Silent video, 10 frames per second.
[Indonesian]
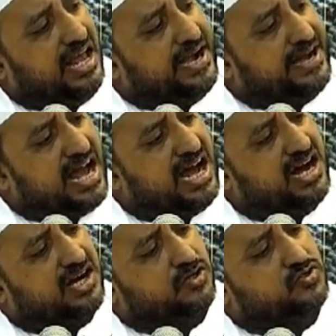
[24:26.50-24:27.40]

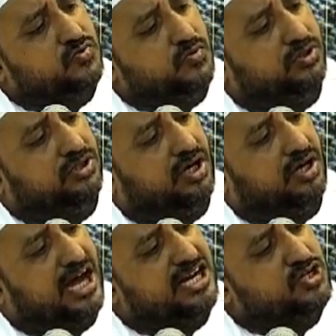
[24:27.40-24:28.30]
Naha
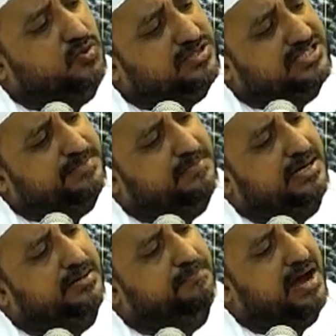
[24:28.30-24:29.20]
Rasulullah an
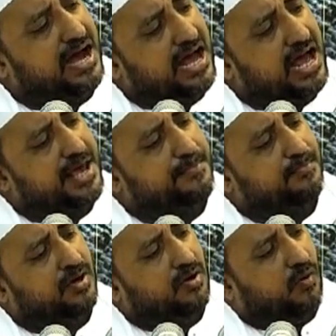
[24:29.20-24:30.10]
yusimal bahaim
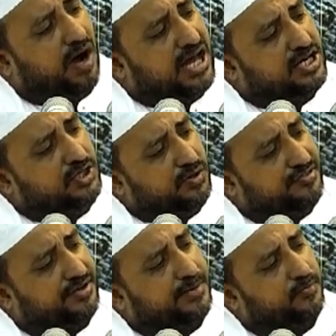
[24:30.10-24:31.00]
wa an
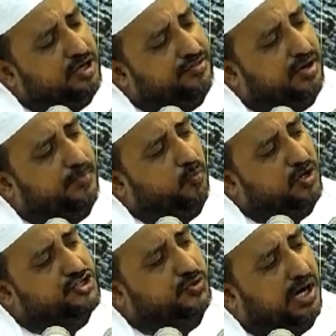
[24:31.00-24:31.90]
yudhrib, yudrab
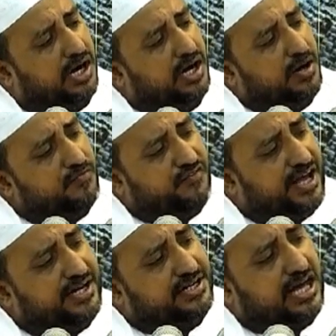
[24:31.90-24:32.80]
wajha fa
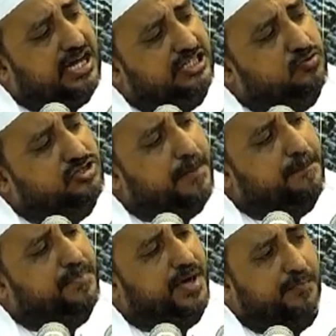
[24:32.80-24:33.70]
innaha
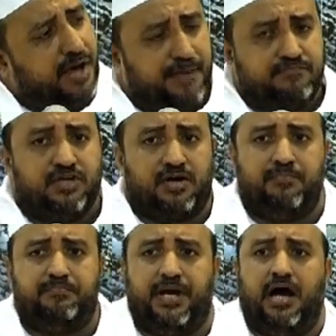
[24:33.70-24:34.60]
tusabbih bihamdi
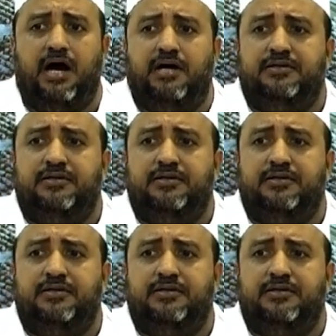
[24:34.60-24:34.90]
rabbiha.